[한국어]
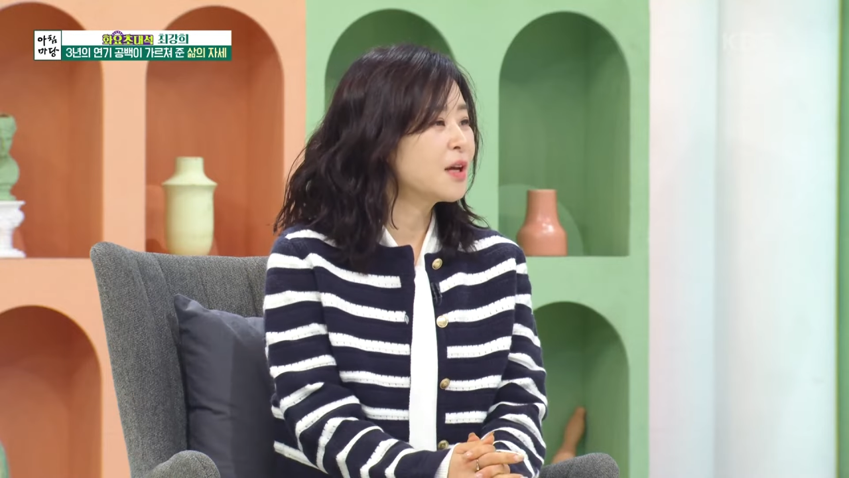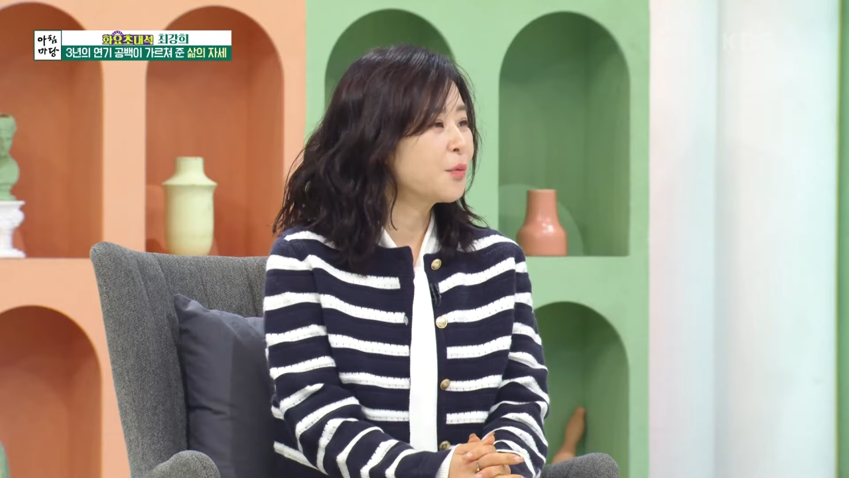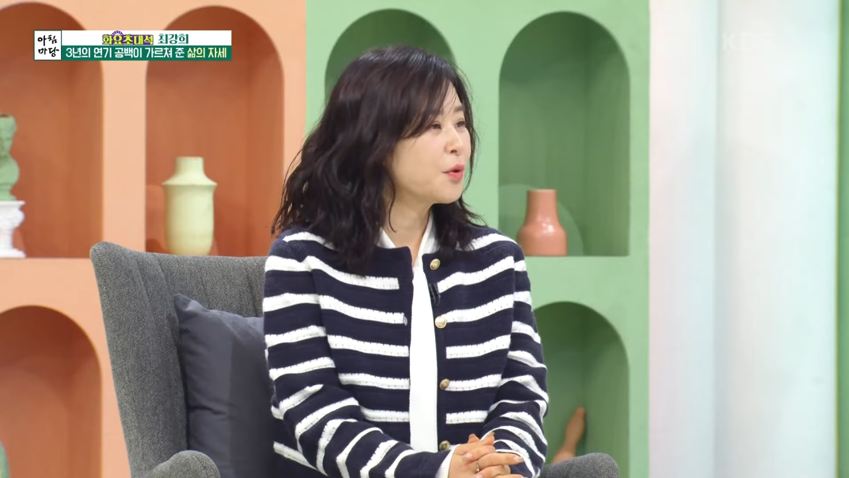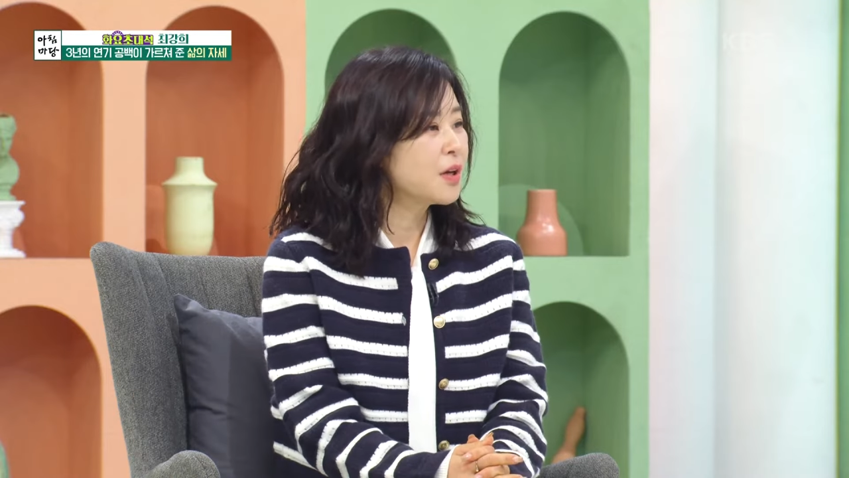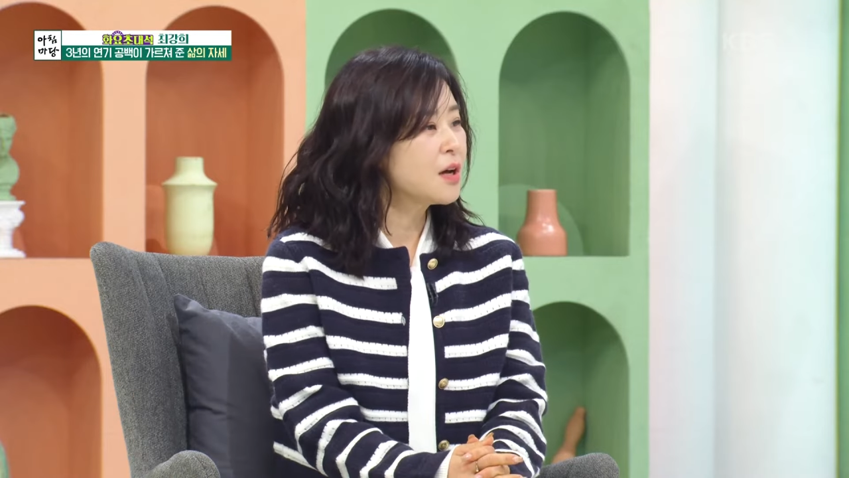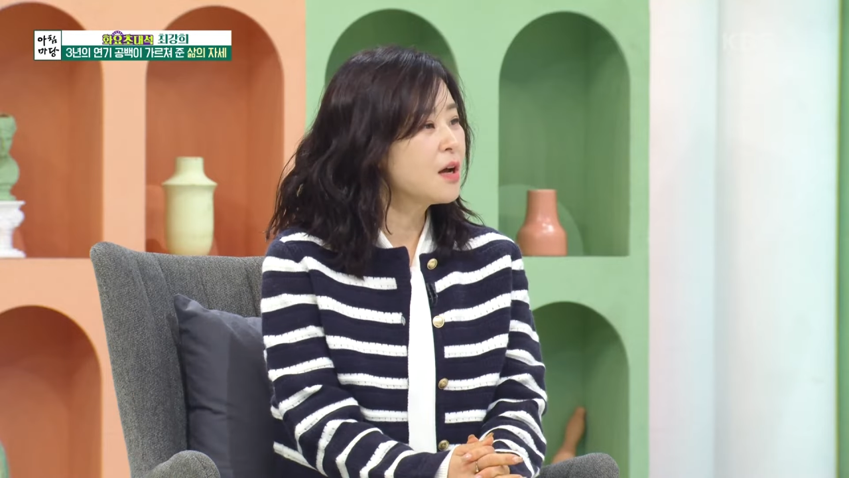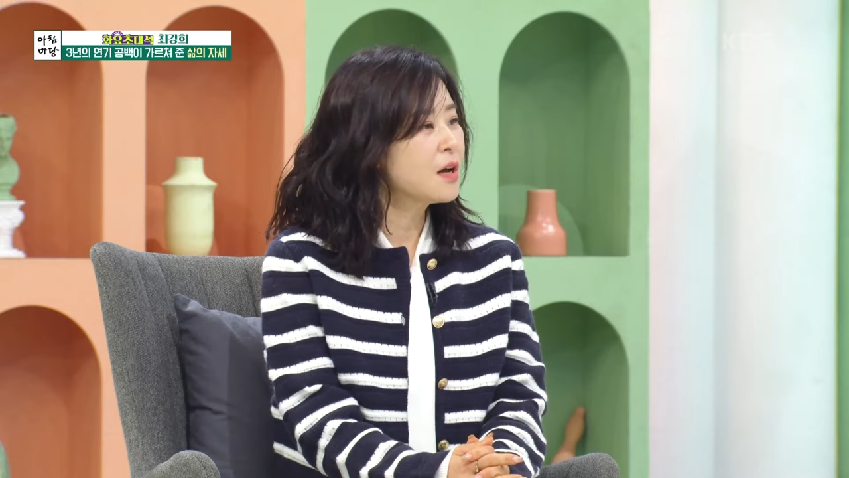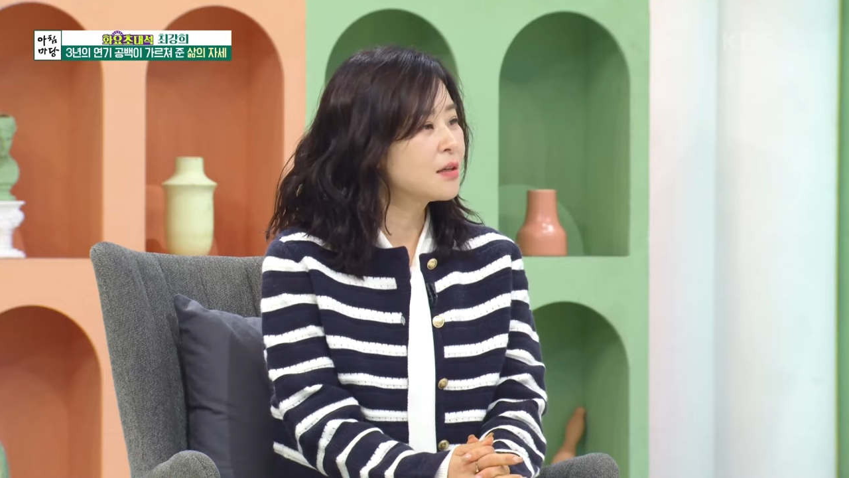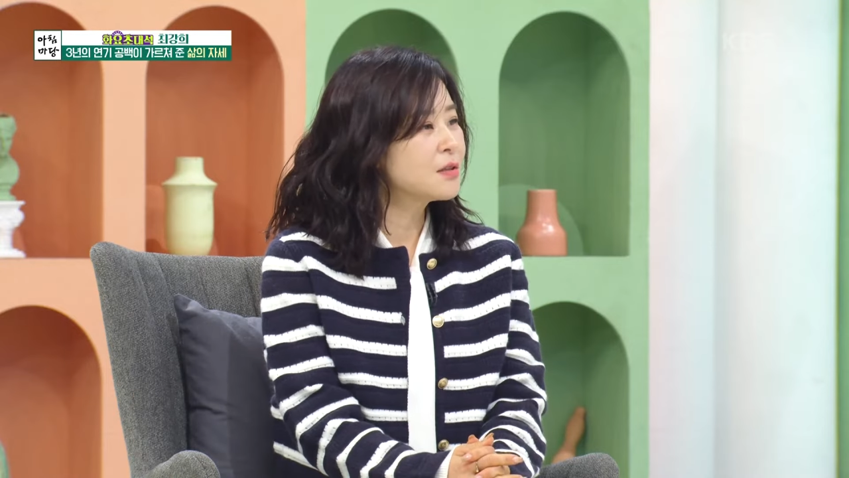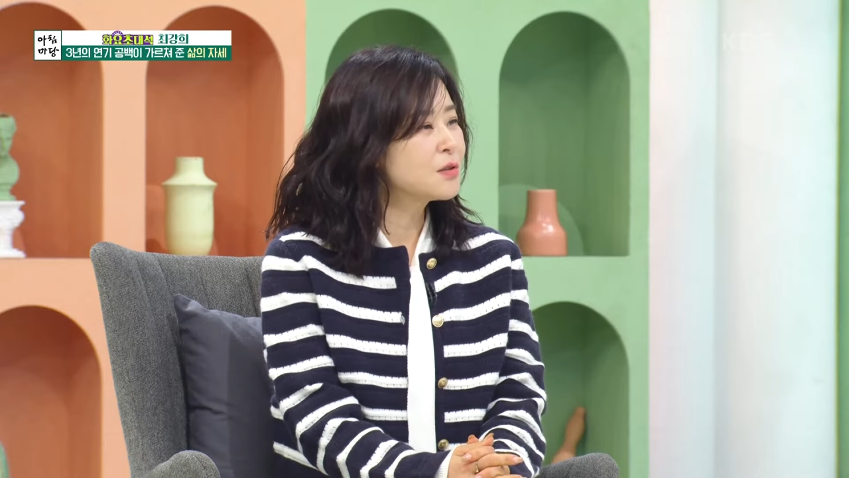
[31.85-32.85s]

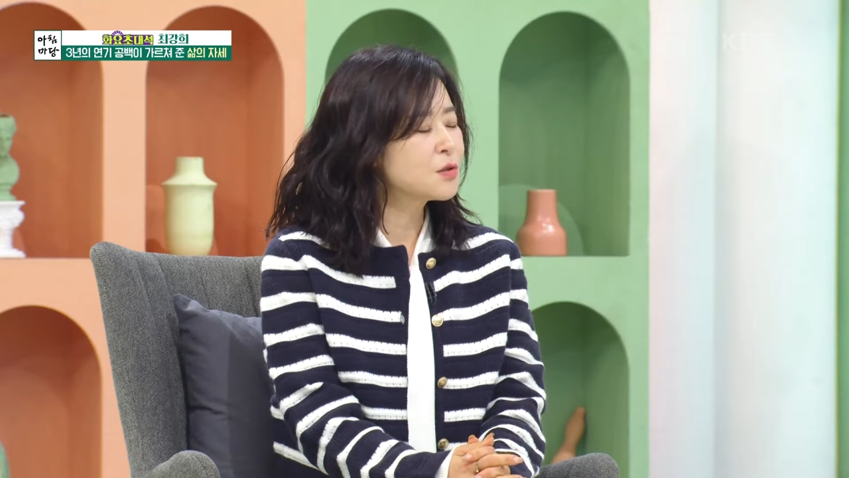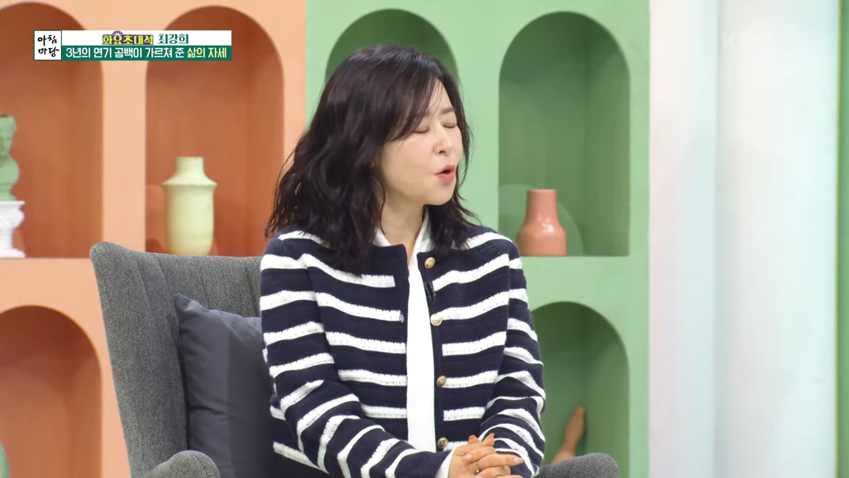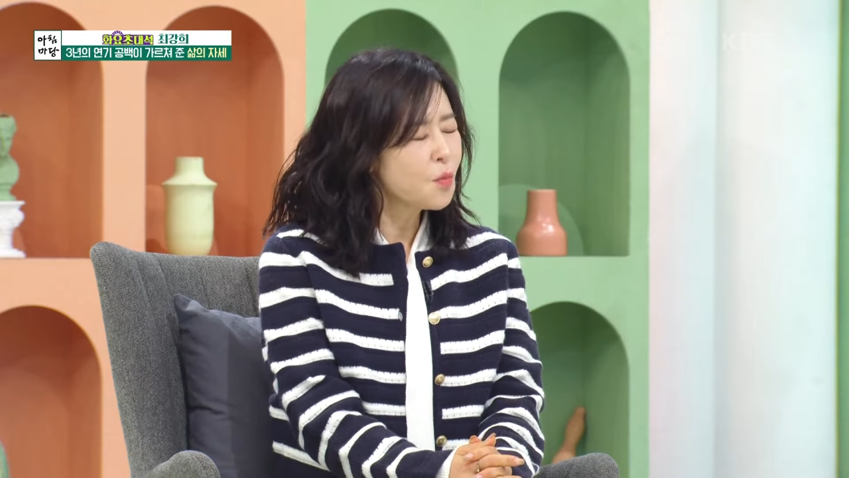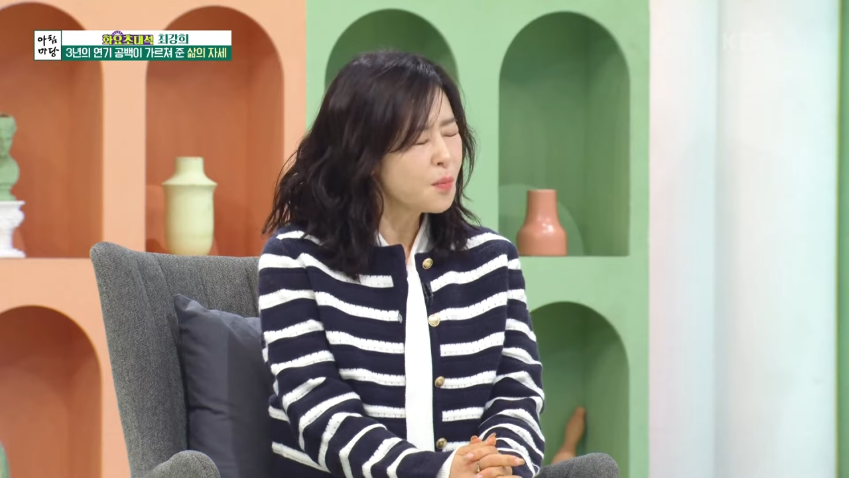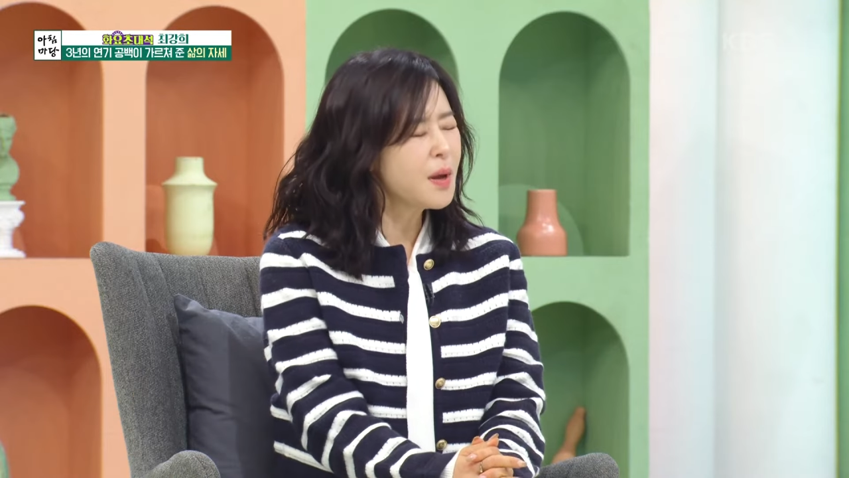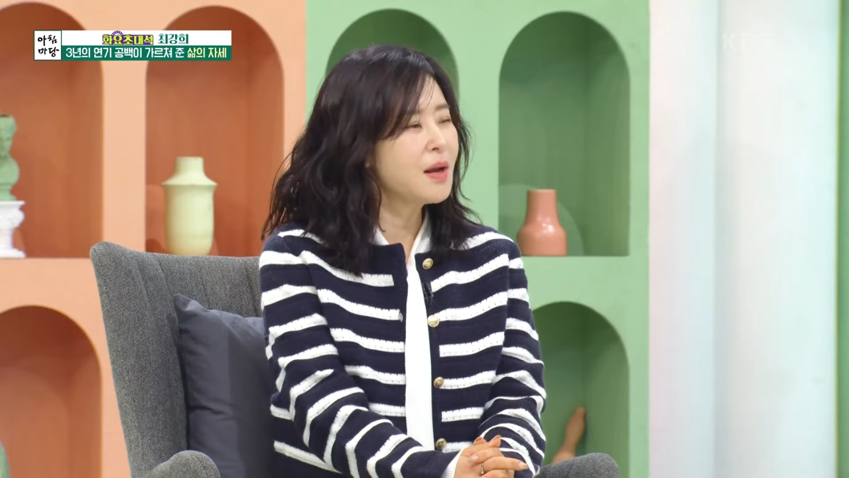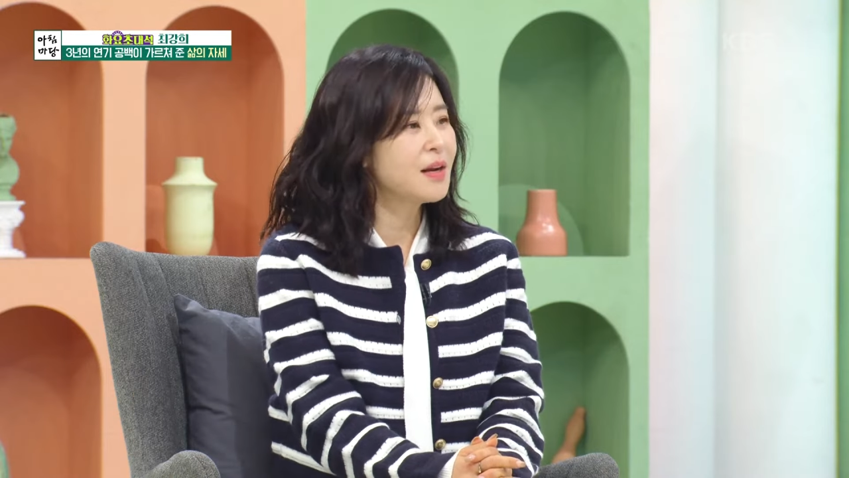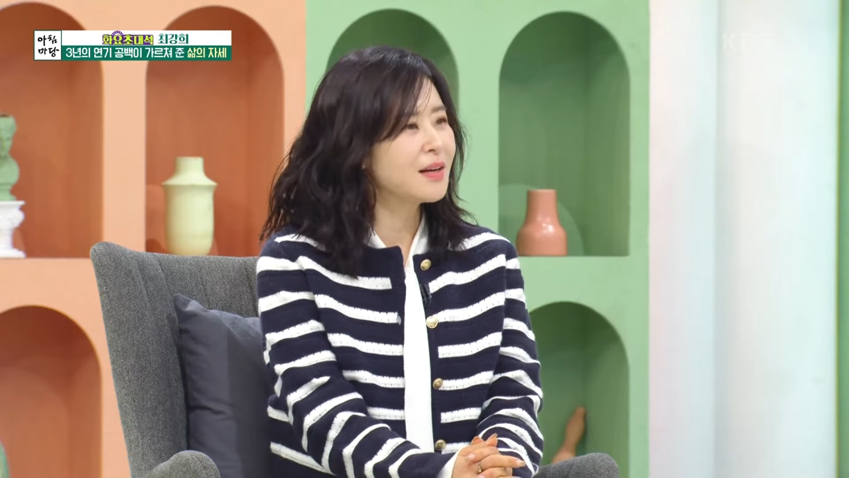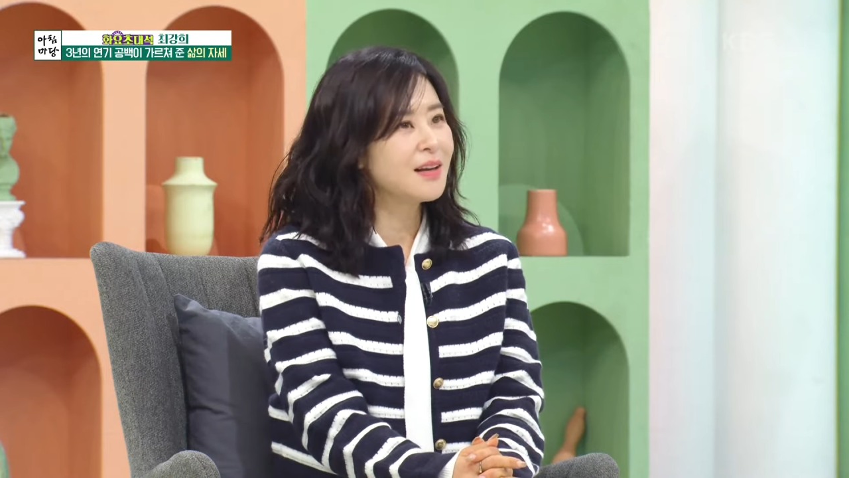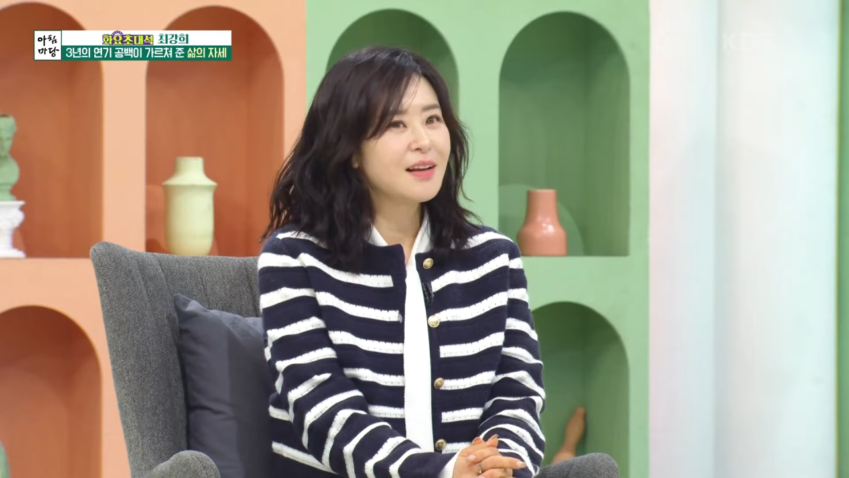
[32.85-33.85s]
보니까 정말